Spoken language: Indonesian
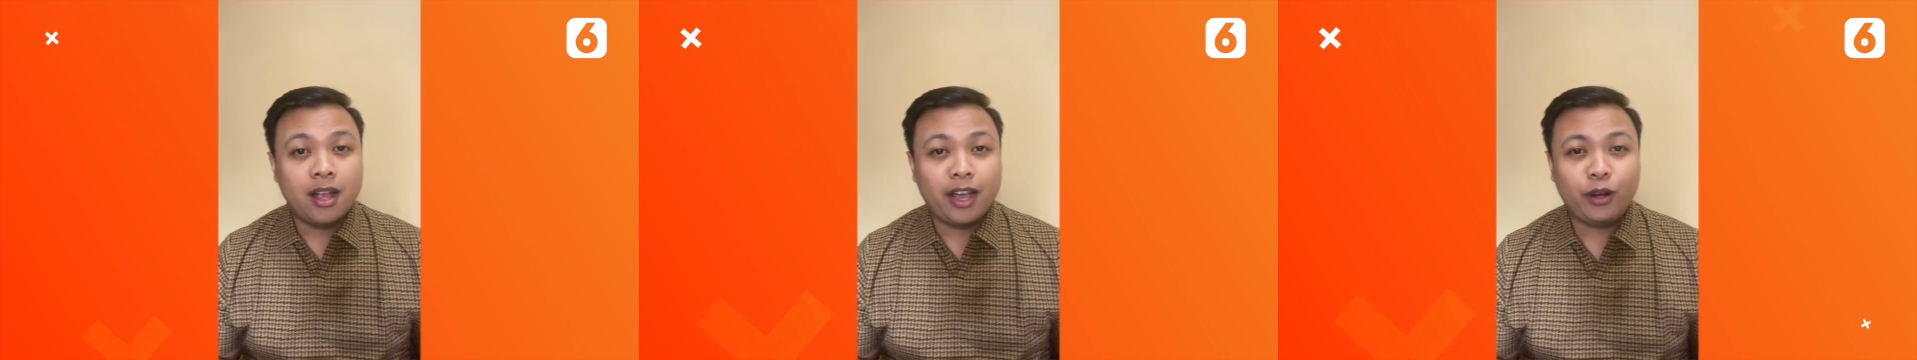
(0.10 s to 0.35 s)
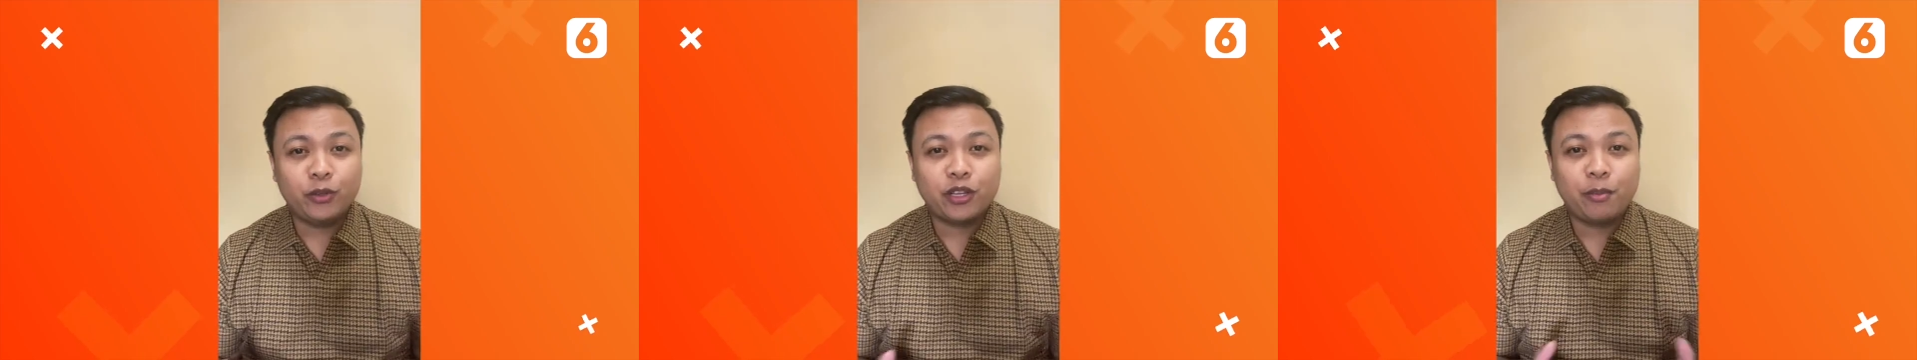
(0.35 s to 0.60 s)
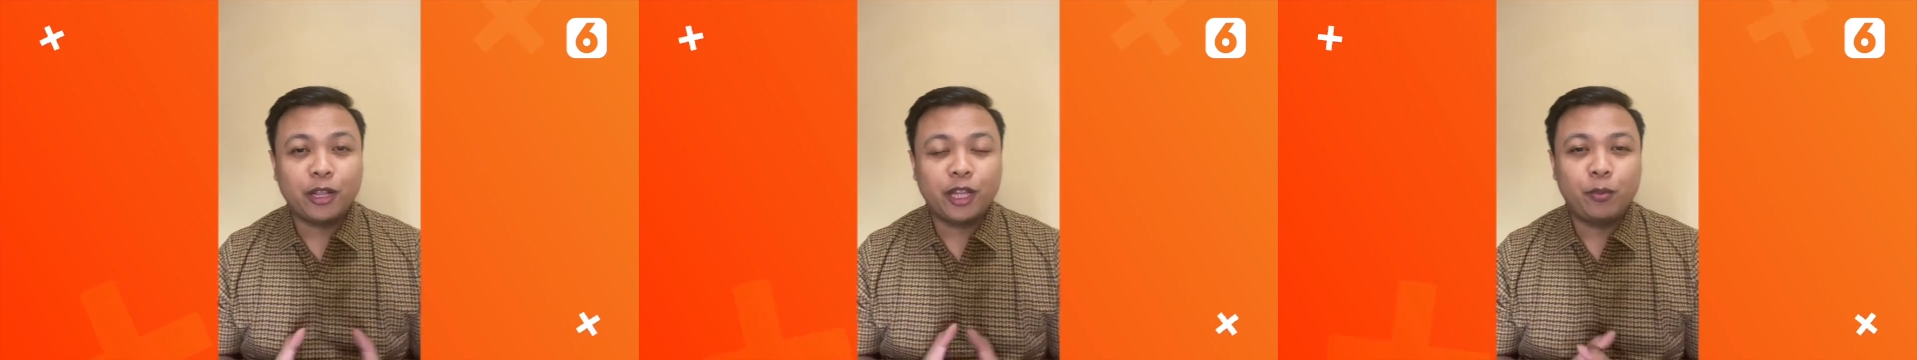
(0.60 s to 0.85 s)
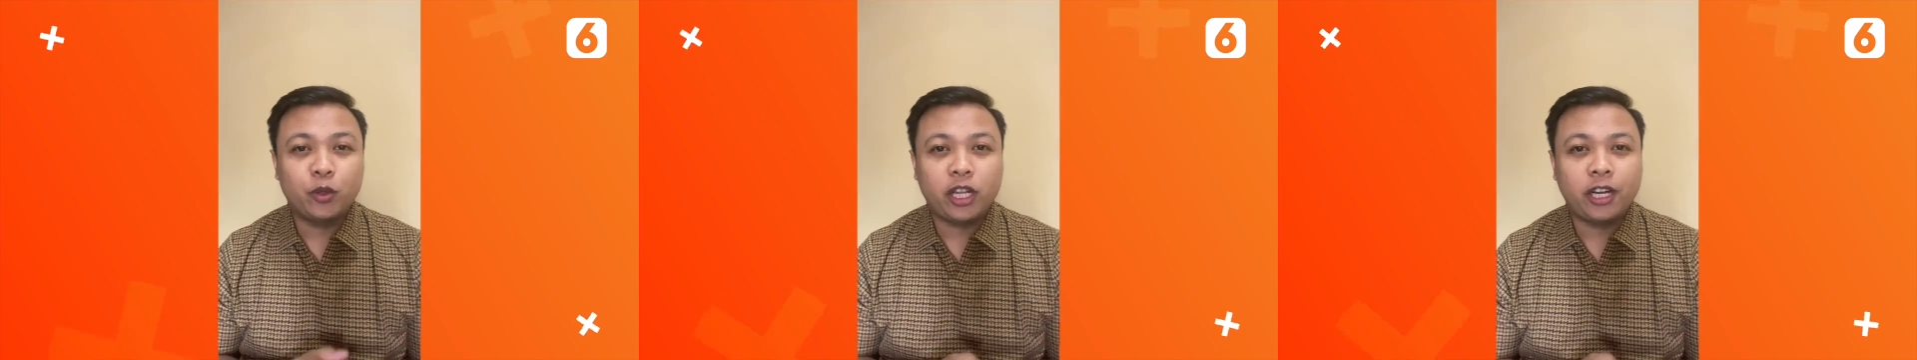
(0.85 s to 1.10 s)
Halo sahabat
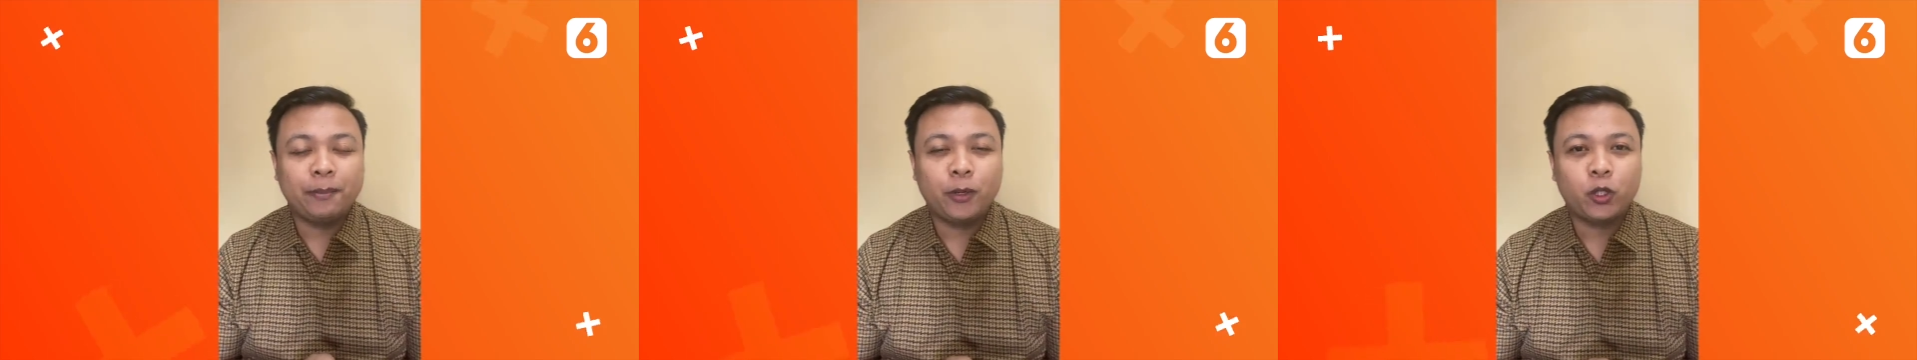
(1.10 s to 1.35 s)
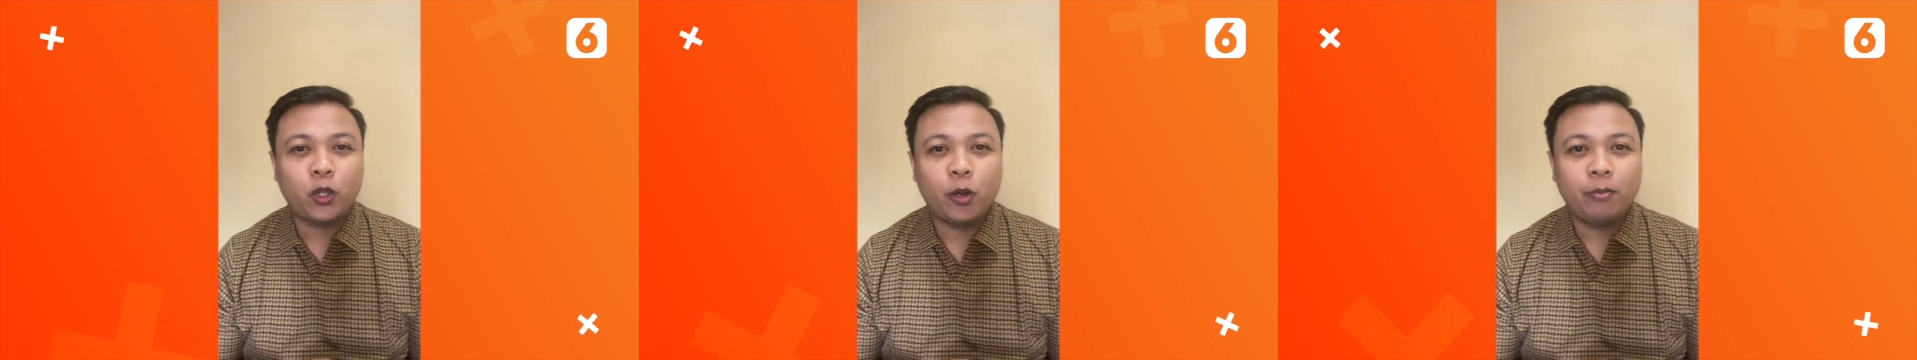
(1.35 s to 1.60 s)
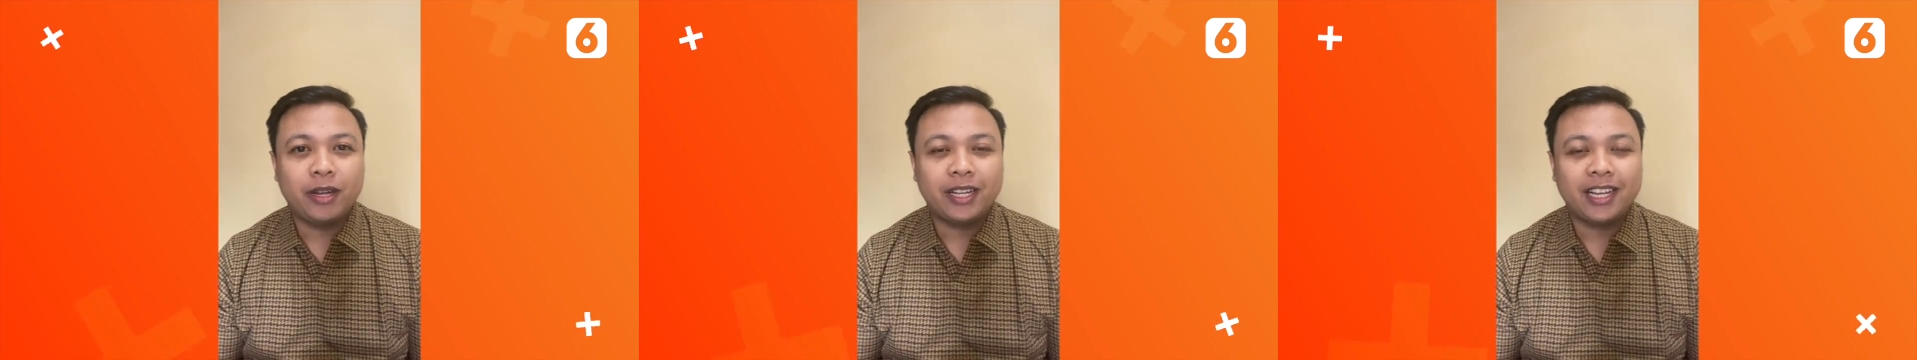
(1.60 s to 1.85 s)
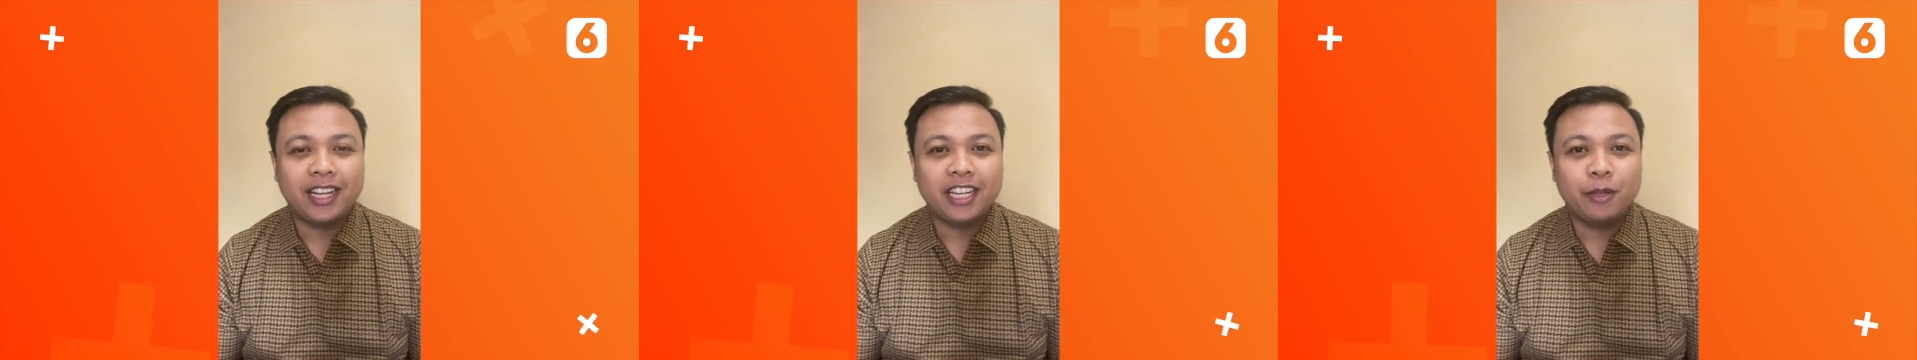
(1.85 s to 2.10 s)
Liputan6.com,
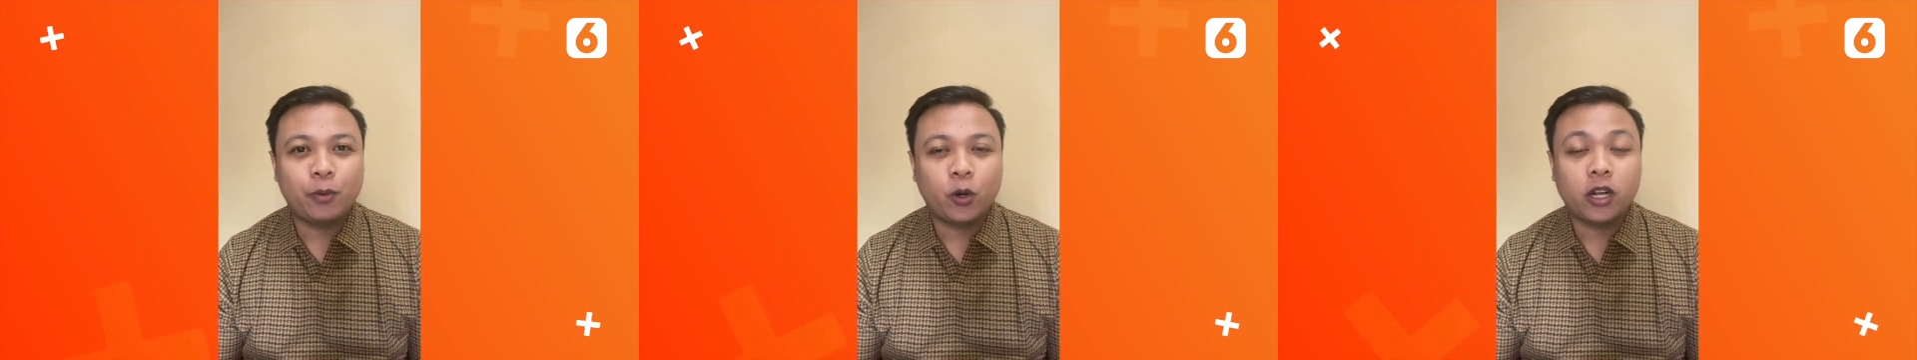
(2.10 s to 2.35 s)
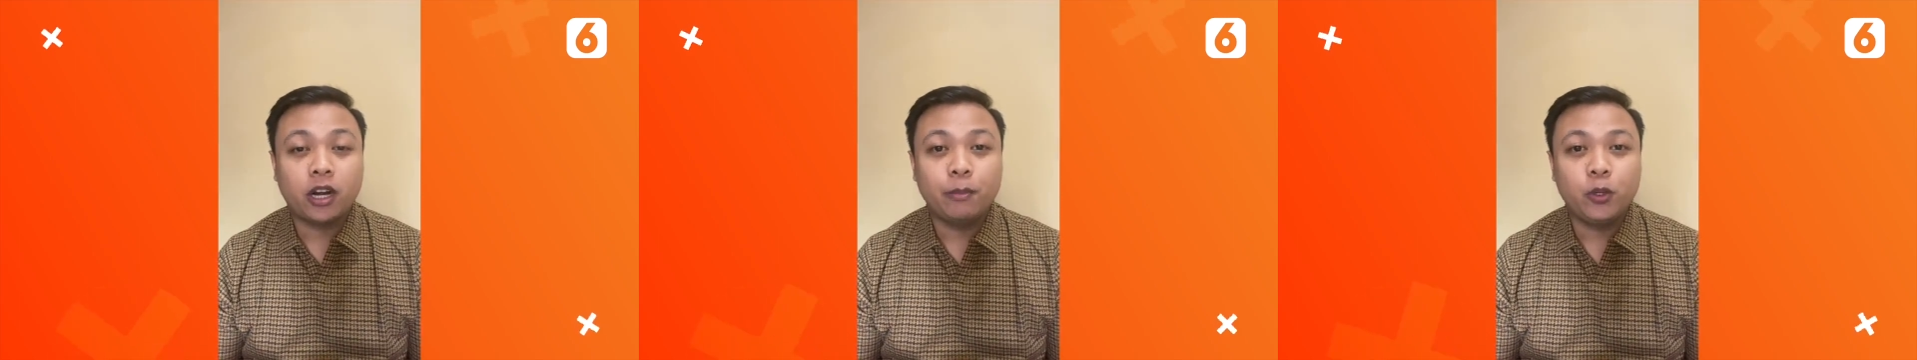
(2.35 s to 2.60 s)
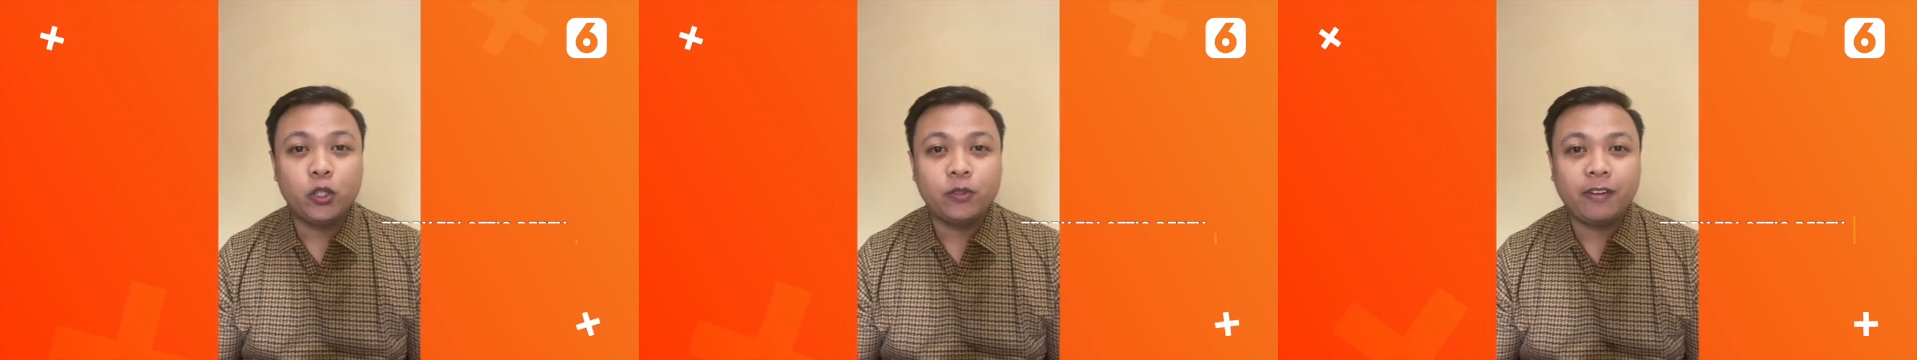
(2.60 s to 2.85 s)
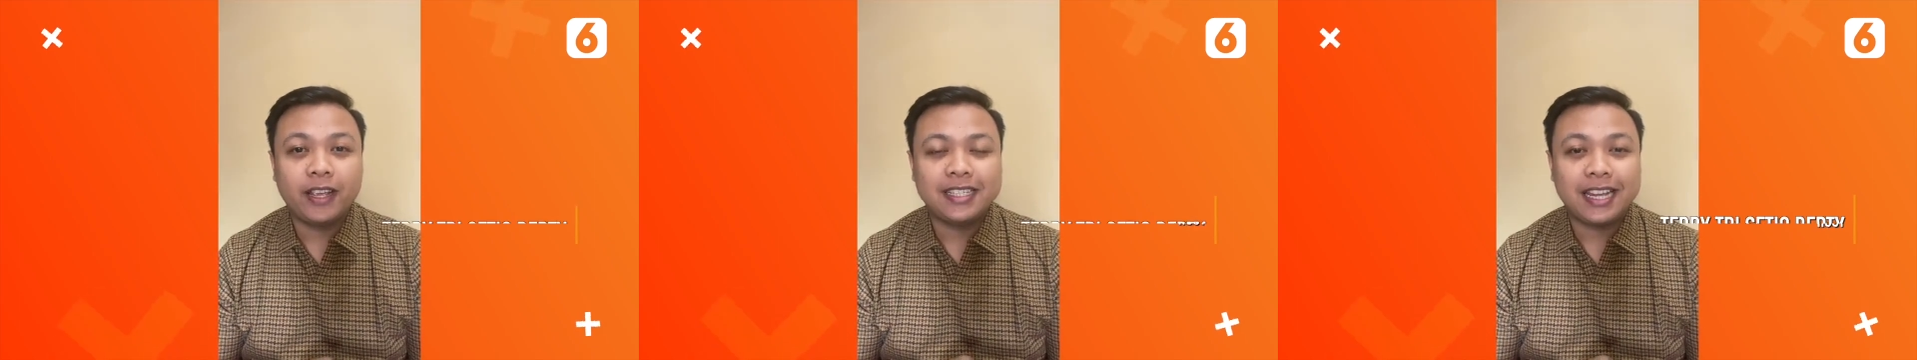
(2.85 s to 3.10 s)
balik lagi di program News
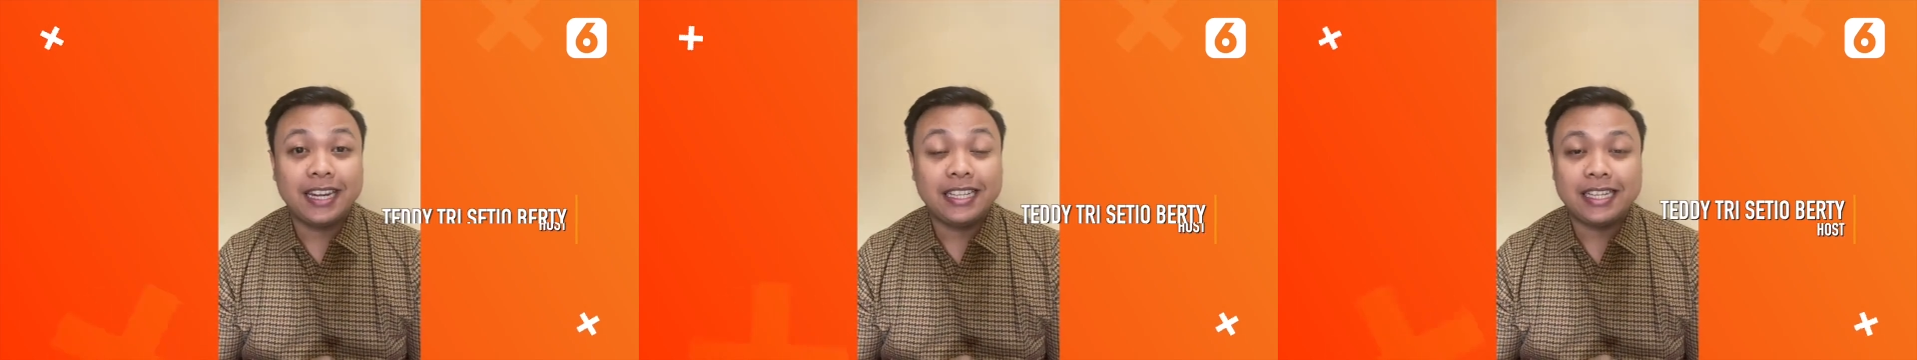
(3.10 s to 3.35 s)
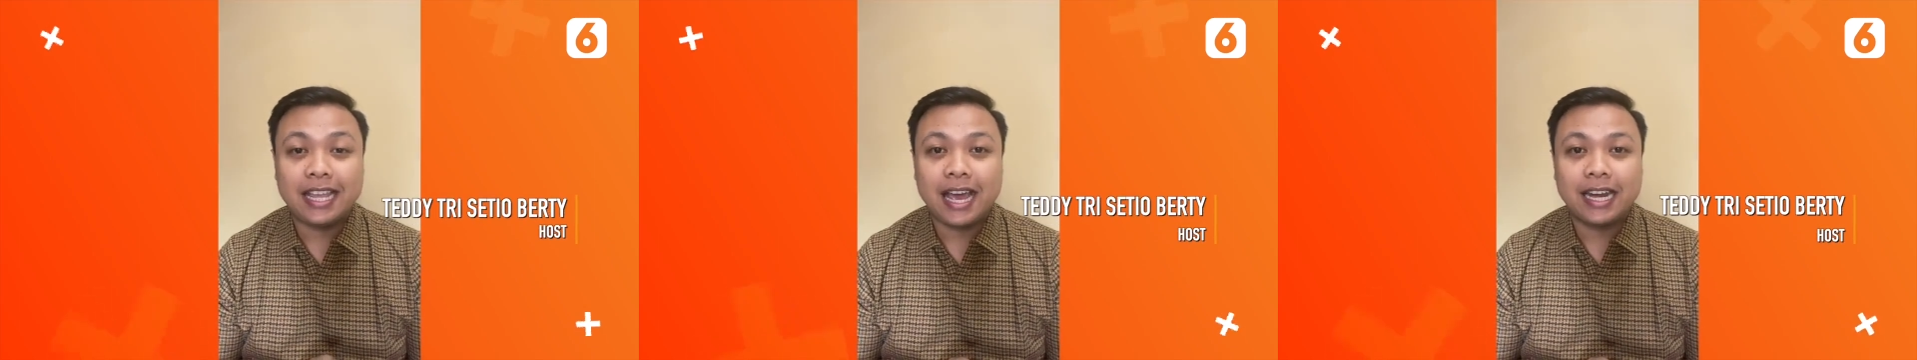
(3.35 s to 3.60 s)
Flash edisi